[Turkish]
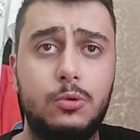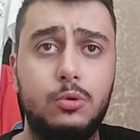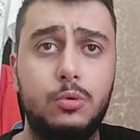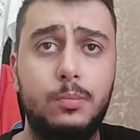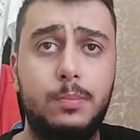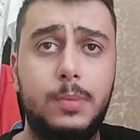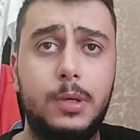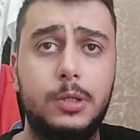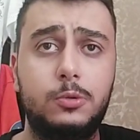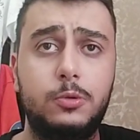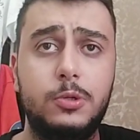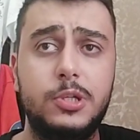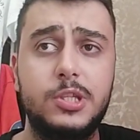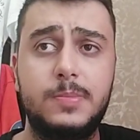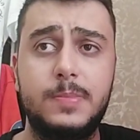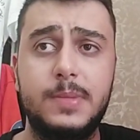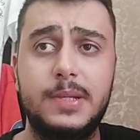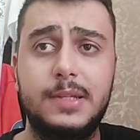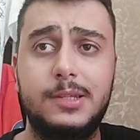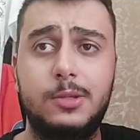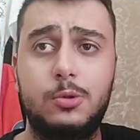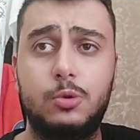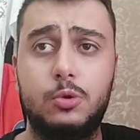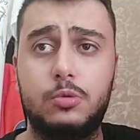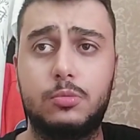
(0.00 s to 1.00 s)
Dün Pato
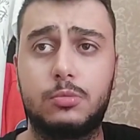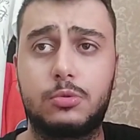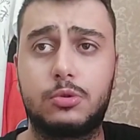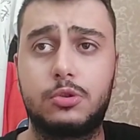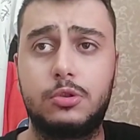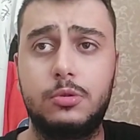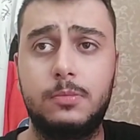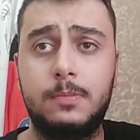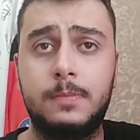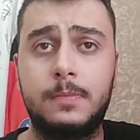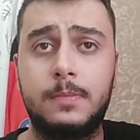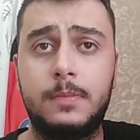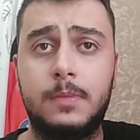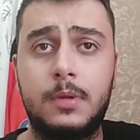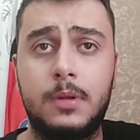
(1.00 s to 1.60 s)
ismini de duymuştum.